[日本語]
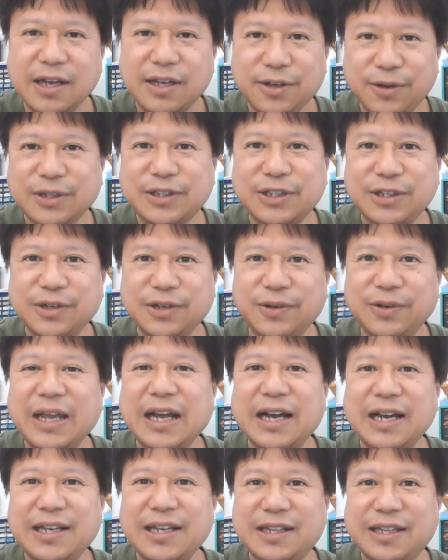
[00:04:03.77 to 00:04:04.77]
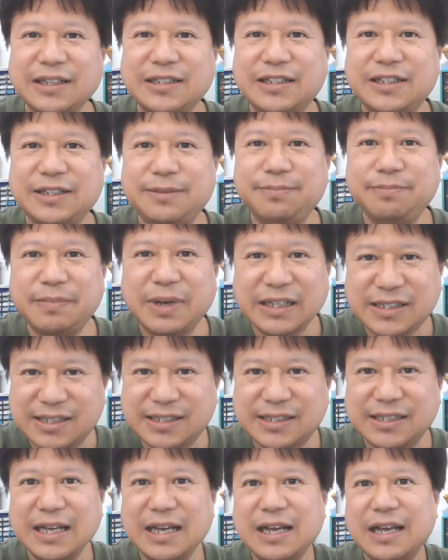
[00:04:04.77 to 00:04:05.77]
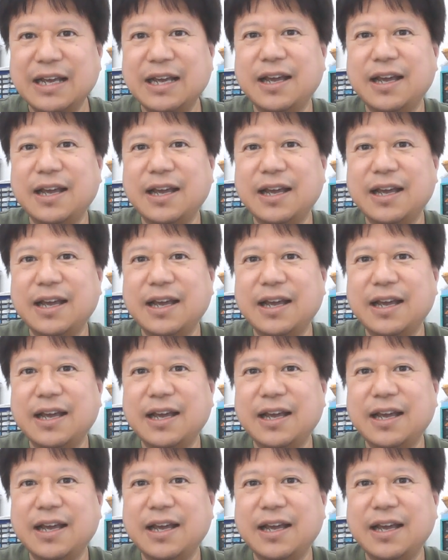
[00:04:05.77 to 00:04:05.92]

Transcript: よろしくお願いいたします。